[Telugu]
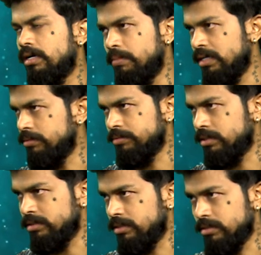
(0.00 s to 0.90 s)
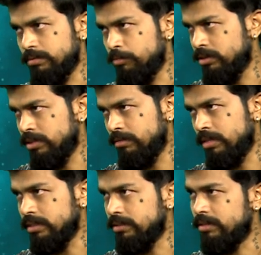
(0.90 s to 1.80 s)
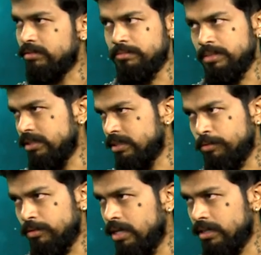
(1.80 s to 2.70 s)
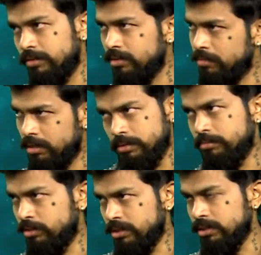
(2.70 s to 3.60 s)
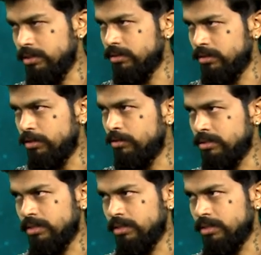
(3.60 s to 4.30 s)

బగ్గిం చంద్ర చటర్జీ మొదటి నవల రాసిన తర్వాత ఇమీడియట్గా కొన్ని నెలల తర్వాత మనమే మొదటి రెండో